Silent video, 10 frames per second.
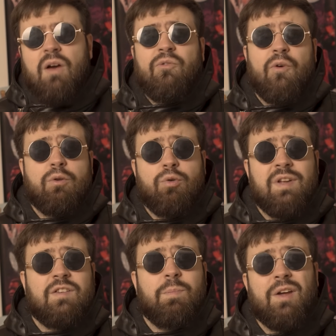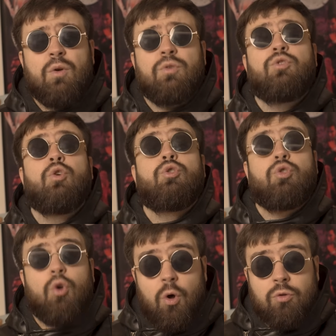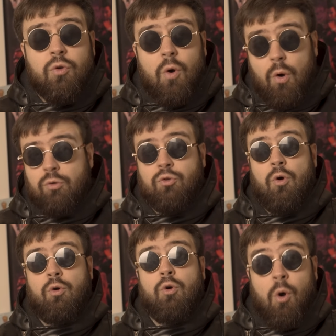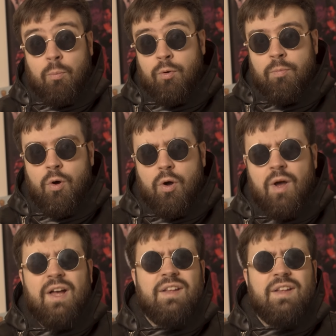fort d'une expérience de 30 ans en tant qu'embaumeur,